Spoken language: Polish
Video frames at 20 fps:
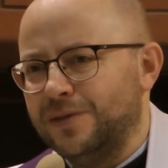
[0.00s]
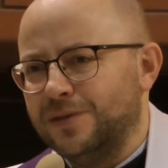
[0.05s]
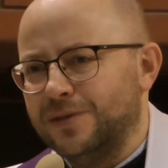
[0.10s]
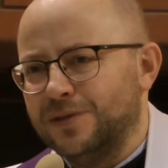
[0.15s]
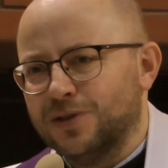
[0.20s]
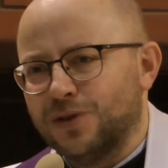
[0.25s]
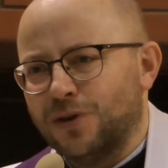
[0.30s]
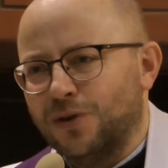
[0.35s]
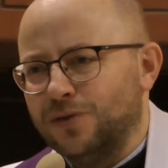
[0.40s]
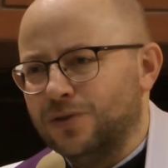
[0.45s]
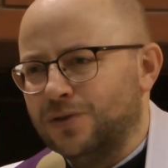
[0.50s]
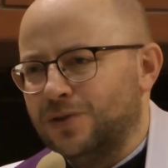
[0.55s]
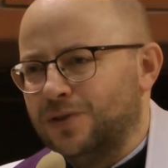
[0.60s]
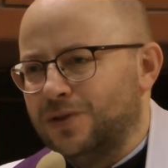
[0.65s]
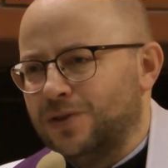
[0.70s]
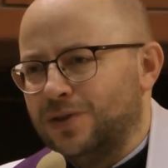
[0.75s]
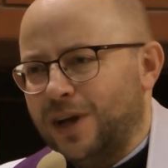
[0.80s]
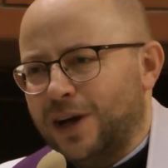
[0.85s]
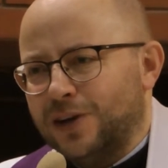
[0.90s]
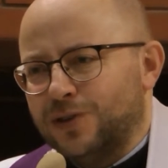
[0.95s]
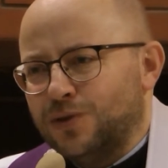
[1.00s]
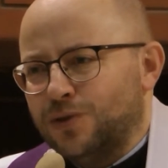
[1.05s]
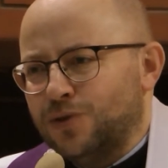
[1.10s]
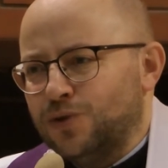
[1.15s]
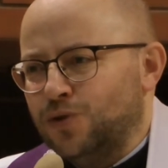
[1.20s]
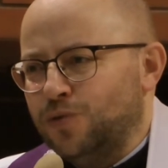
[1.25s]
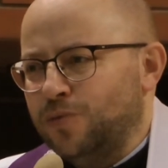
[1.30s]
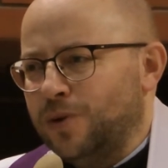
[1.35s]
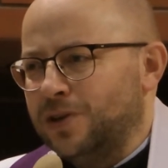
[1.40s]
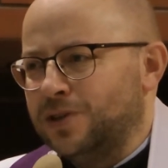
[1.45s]
Skąd, jak
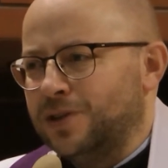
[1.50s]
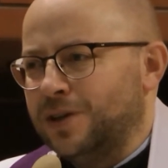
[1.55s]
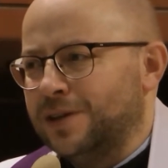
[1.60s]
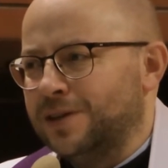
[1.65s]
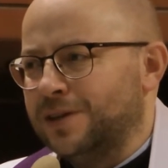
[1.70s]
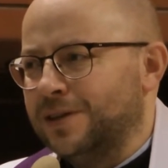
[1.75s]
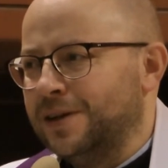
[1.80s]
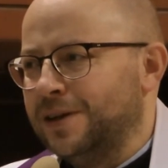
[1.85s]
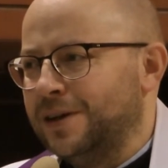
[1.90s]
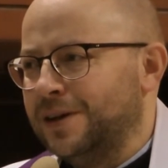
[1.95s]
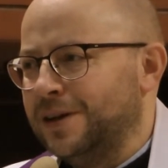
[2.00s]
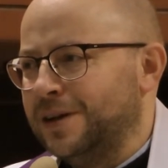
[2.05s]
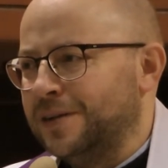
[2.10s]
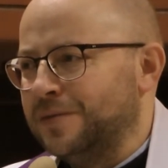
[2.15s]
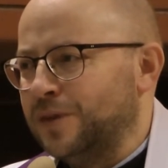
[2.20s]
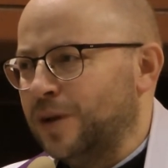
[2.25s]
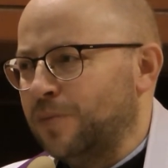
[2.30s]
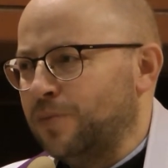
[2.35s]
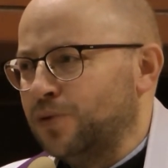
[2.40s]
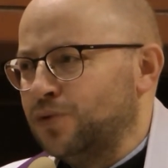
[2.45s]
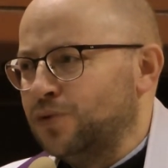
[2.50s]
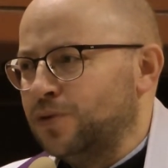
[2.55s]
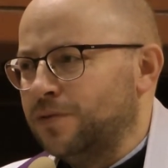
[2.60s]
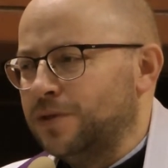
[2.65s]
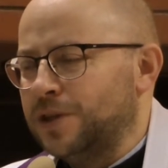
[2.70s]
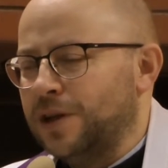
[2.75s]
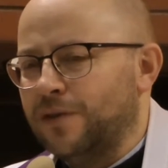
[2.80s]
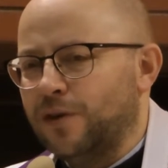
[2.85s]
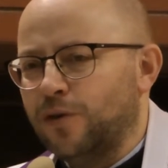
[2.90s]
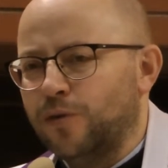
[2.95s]
zrozumieć ten, na pozór
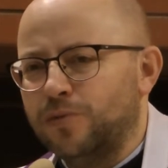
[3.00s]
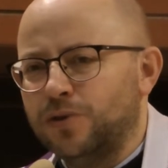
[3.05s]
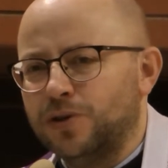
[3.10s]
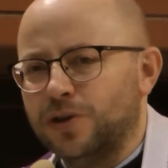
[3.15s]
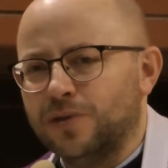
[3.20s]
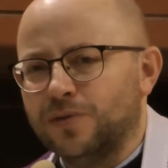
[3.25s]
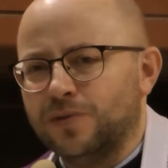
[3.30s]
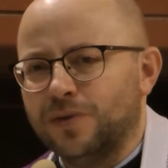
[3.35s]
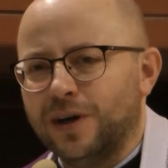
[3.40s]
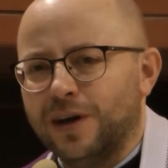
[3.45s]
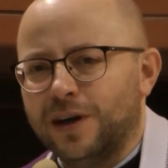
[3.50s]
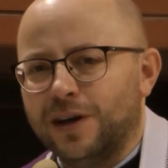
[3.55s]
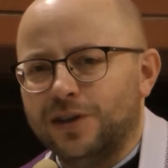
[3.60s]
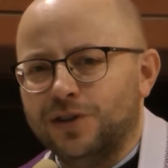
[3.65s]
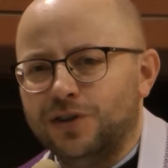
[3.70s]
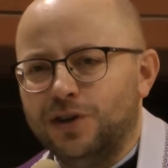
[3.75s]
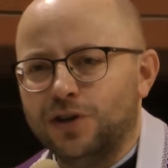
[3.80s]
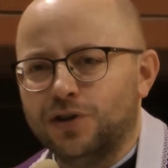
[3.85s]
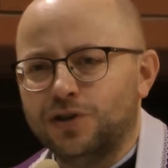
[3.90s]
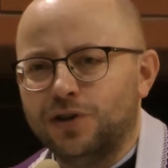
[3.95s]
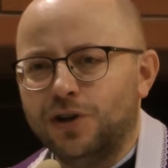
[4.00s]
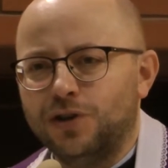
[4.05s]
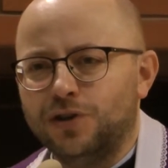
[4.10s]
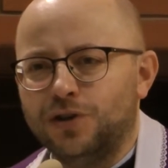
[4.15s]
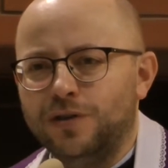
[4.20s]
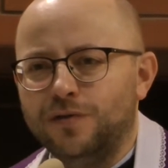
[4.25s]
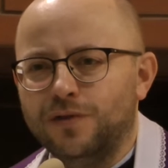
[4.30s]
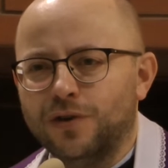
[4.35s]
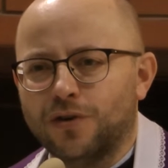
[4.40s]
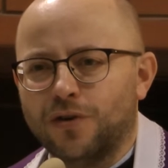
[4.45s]
wydawałoby się,
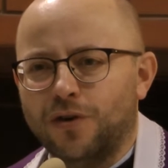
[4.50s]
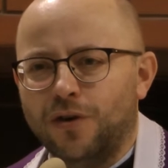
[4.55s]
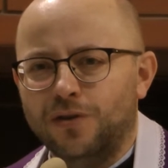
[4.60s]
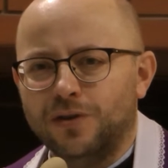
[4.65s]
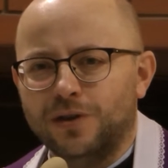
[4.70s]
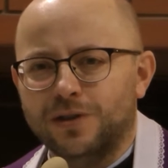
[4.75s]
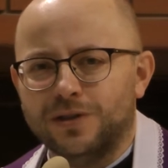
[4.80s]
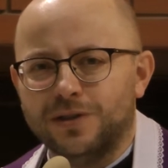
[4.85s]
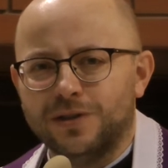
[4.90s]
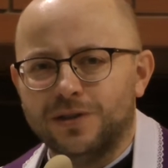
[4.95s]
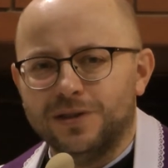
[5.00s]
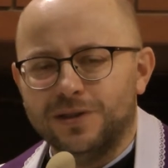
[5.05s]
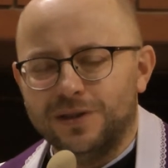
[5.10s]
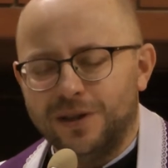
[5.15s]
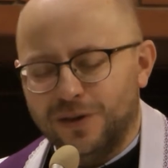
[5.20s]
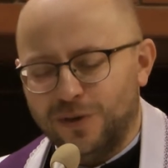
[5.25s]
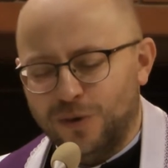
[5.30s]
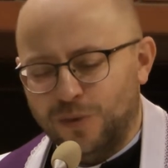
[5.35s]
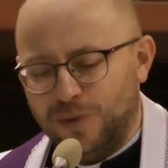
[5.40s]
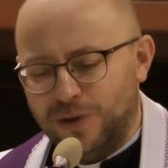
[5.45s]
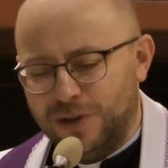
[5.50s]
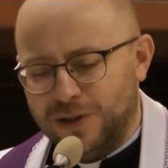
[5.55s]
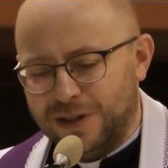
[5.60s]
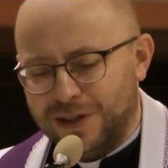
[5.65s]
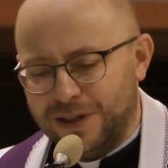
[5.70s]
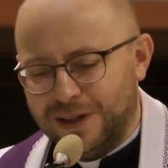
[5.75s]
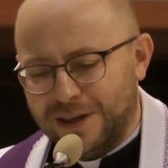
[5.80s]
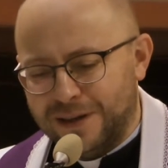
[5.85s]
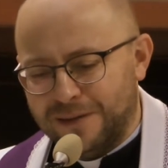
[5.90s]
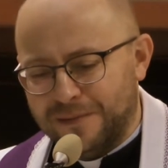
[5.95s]
nieszczęśliwy koniec jego
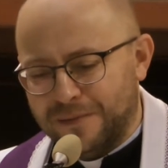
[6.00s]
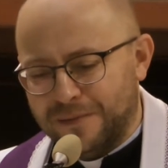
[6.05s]
misji?